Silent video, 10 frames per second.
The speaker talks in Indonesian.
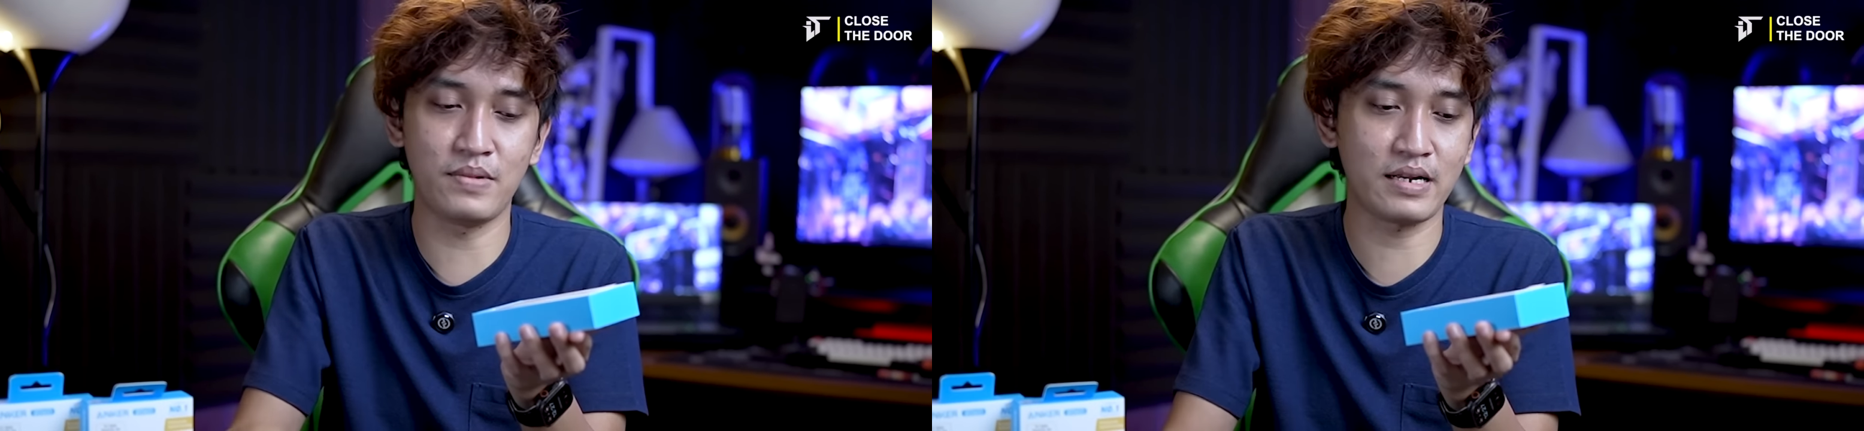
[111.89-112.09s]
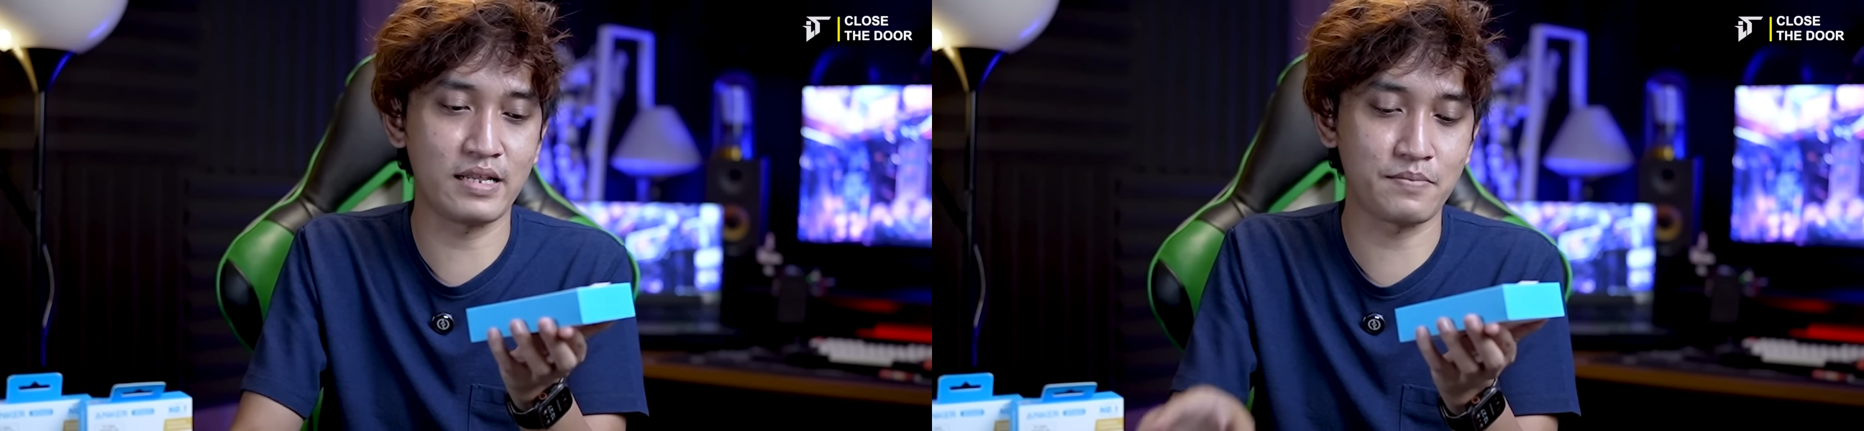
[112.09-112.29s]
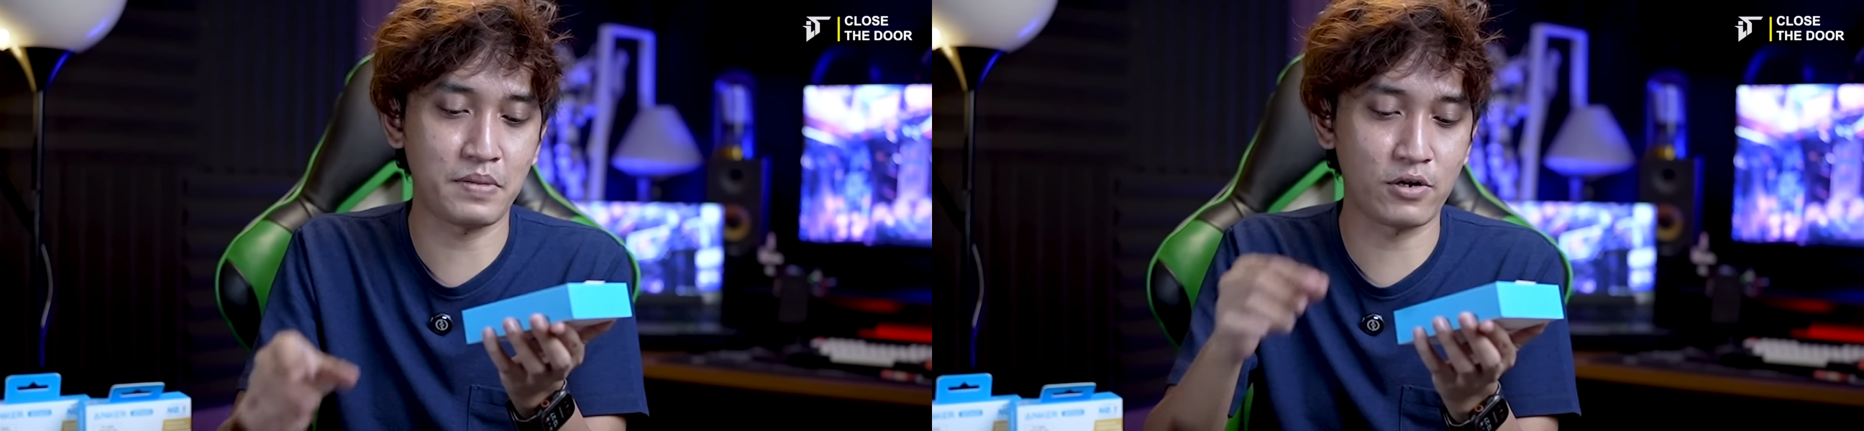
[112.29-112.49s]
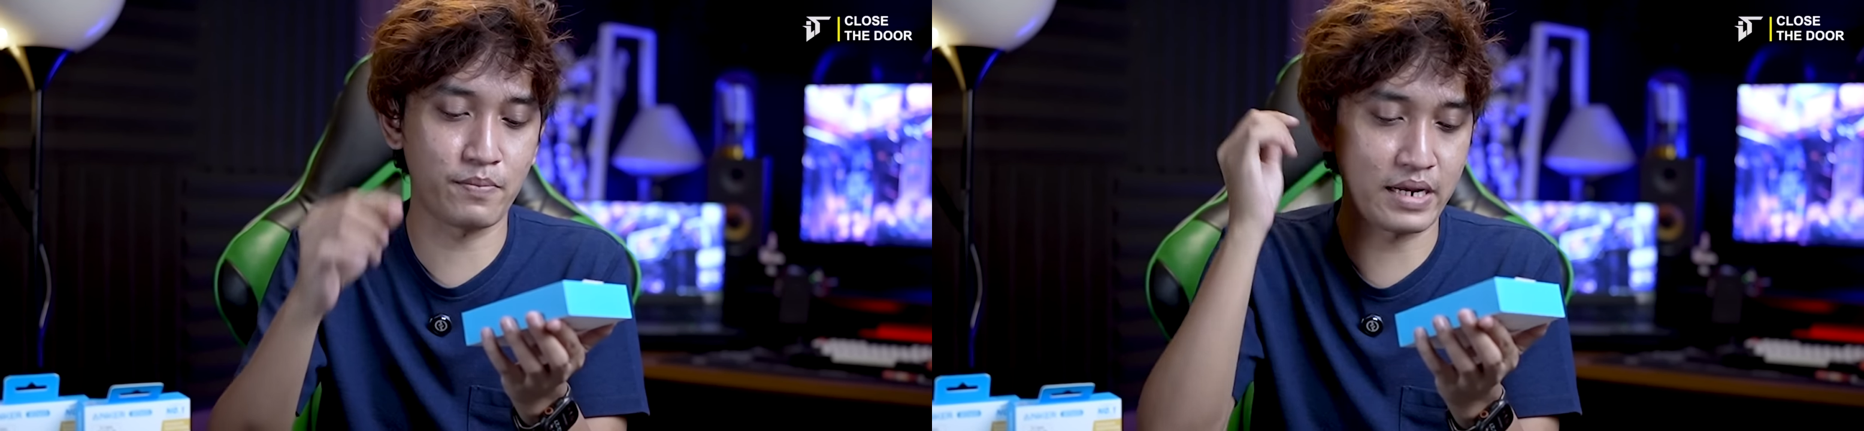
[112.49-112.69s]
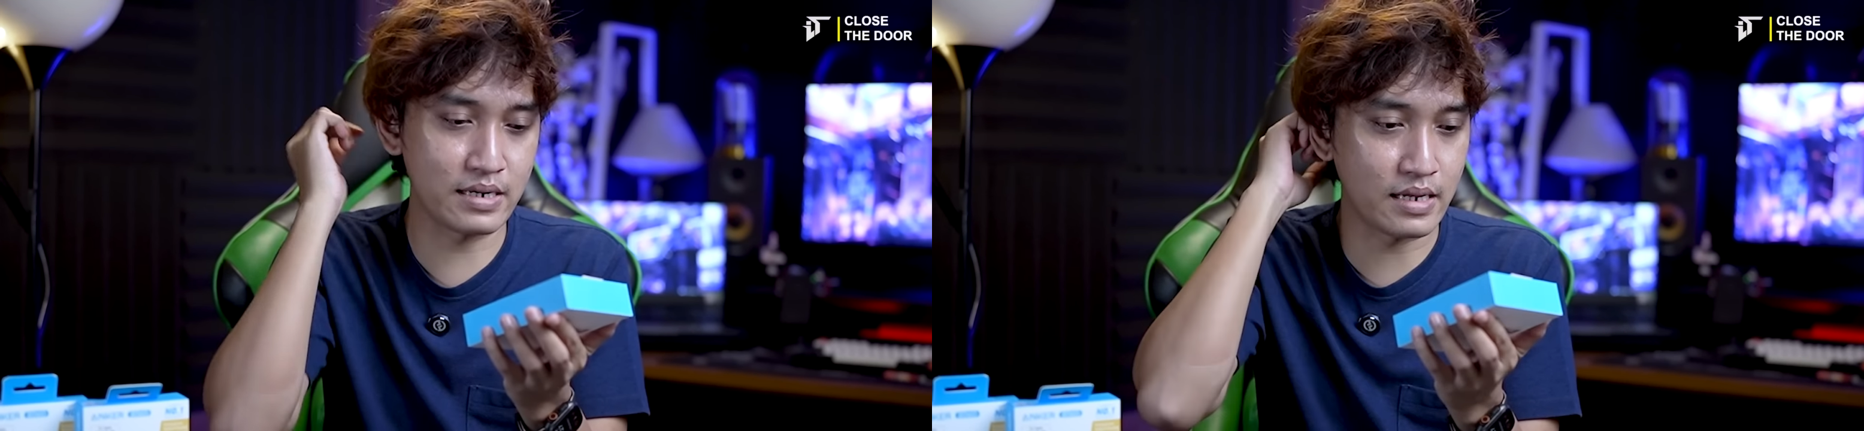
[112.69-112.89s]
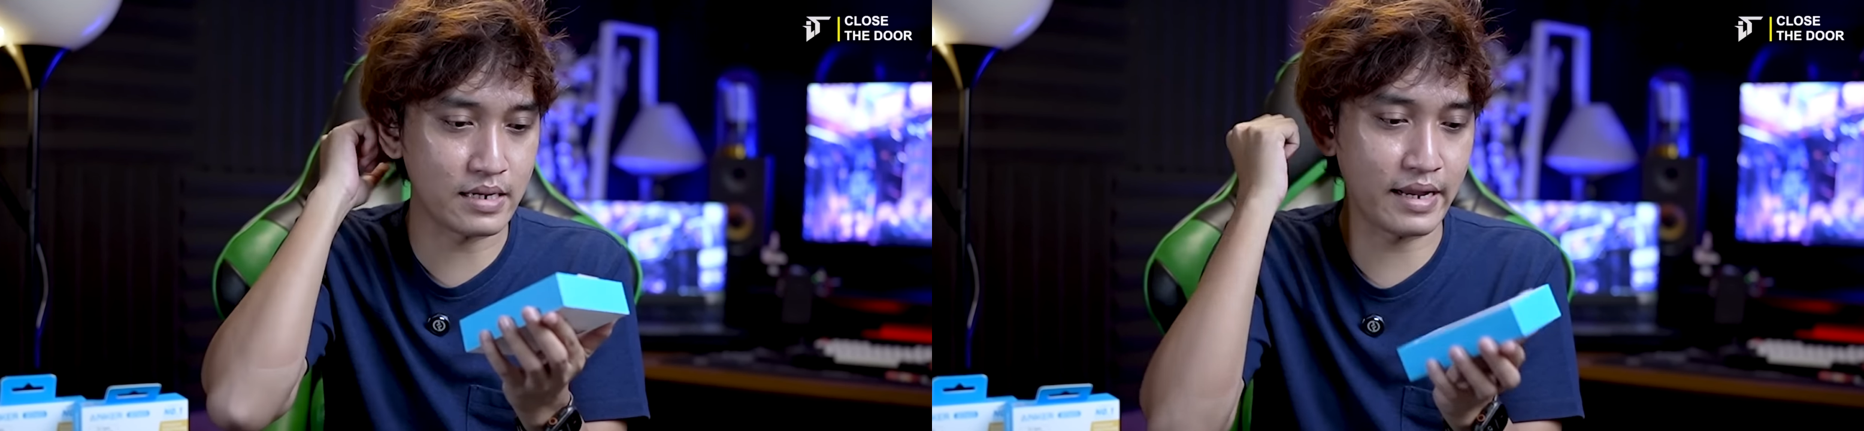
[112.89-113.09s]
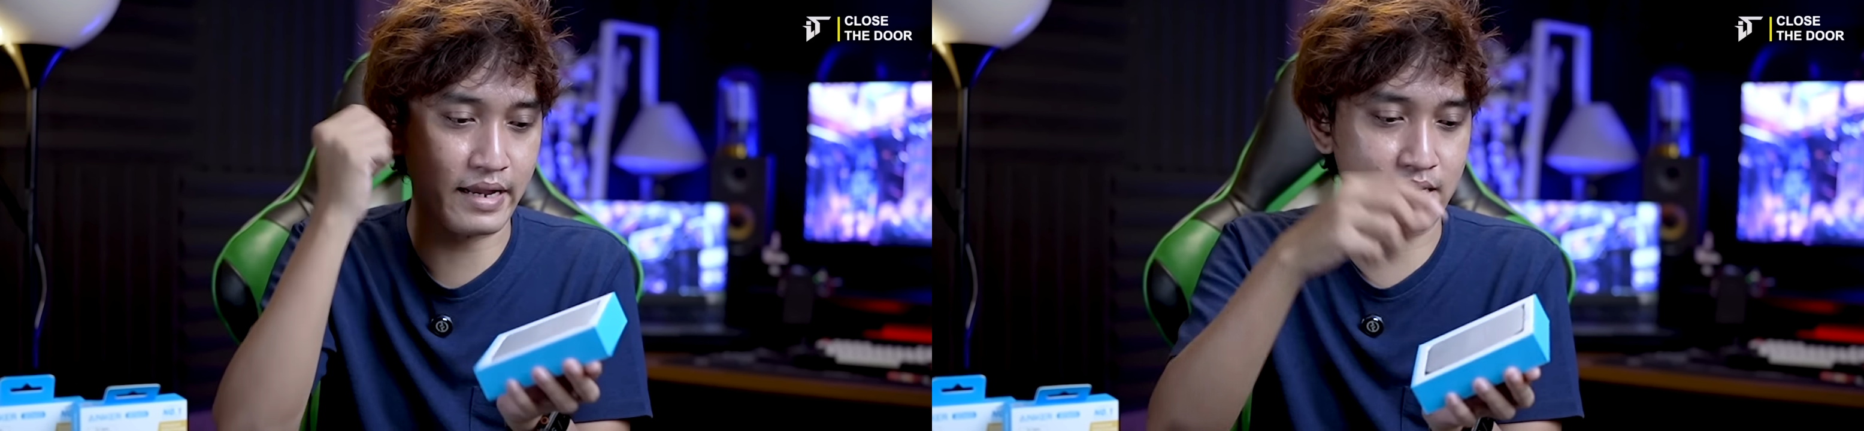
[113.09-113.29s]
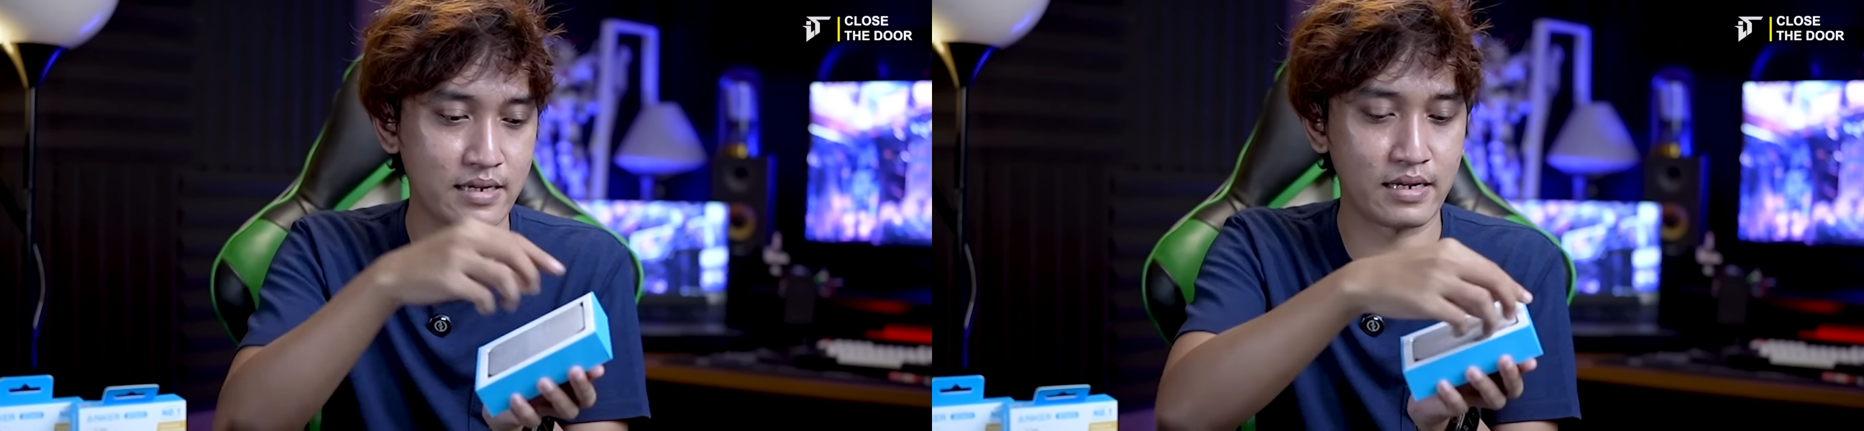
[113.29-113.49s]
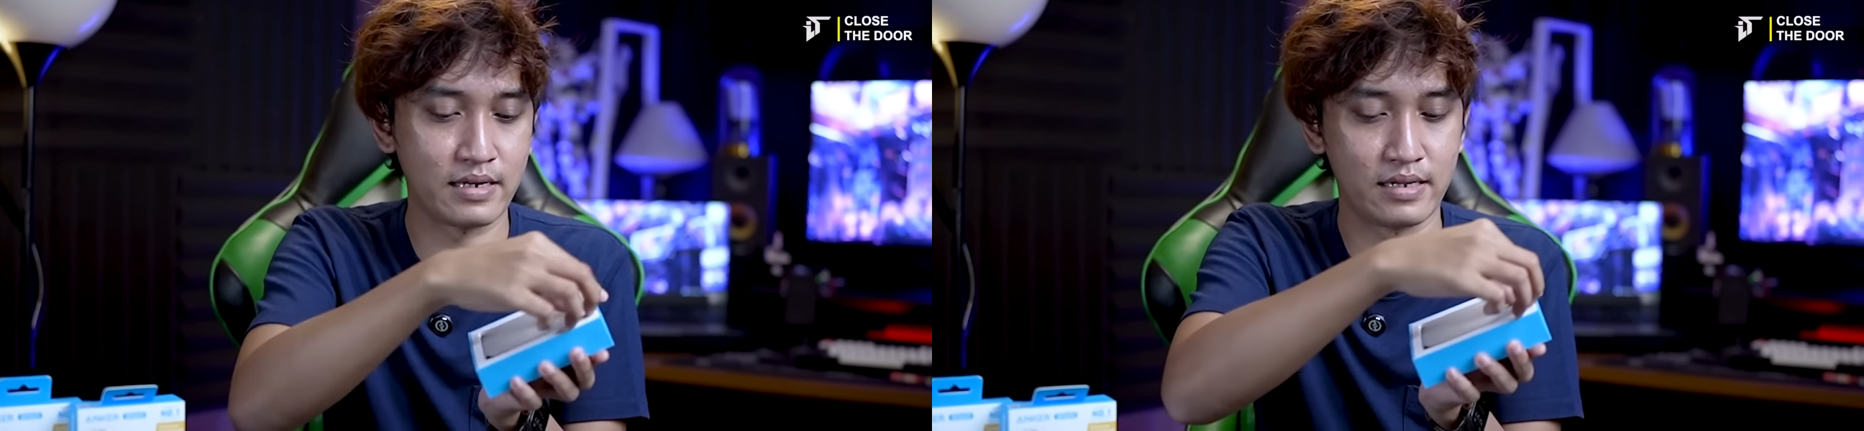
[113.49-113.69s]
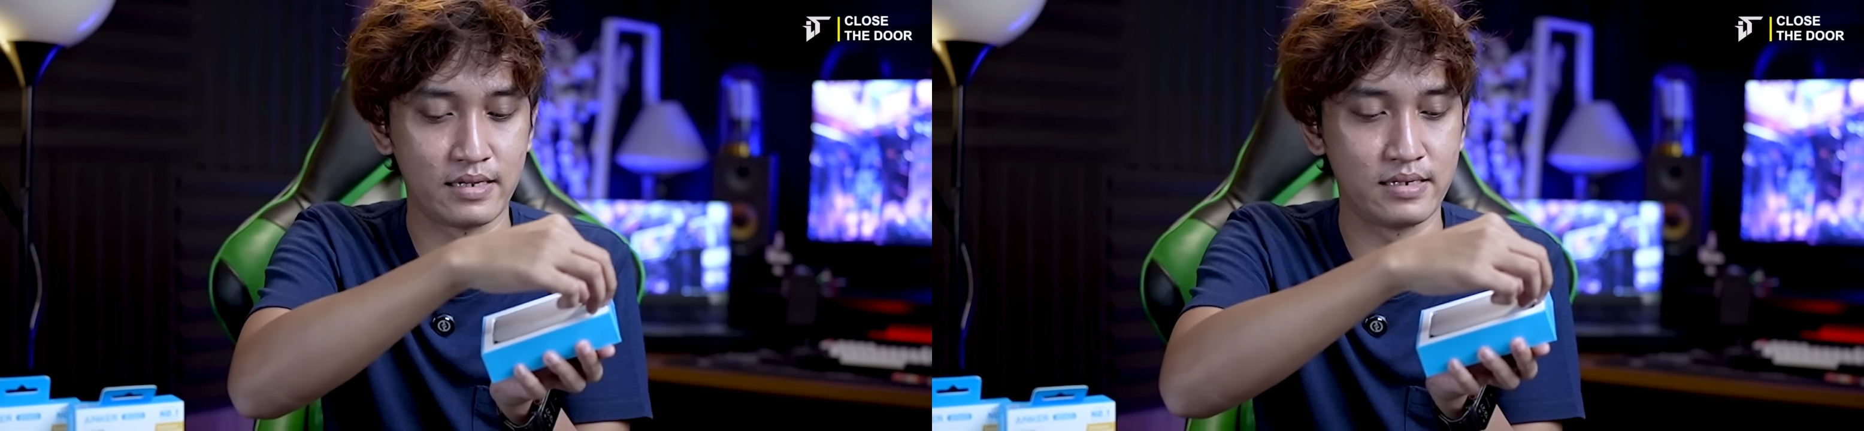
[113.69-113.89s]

magnetic power bank dari Anker ini.